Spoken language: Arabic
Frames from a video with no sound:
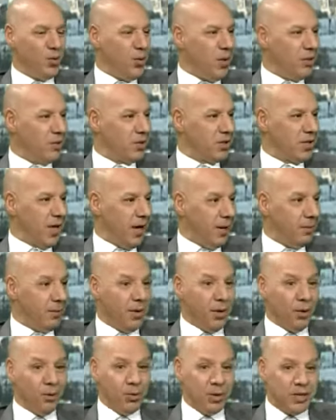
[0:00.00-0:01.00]
يحاسبوه
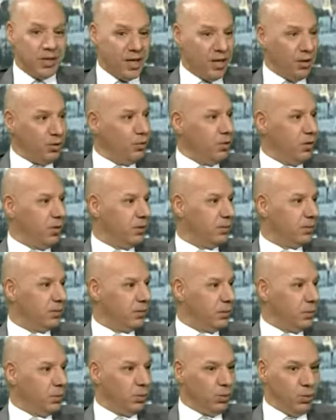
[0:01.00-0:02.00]
معناها كانت
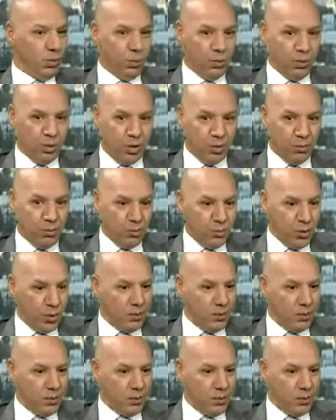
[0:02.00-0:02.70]
محاسبه علنيه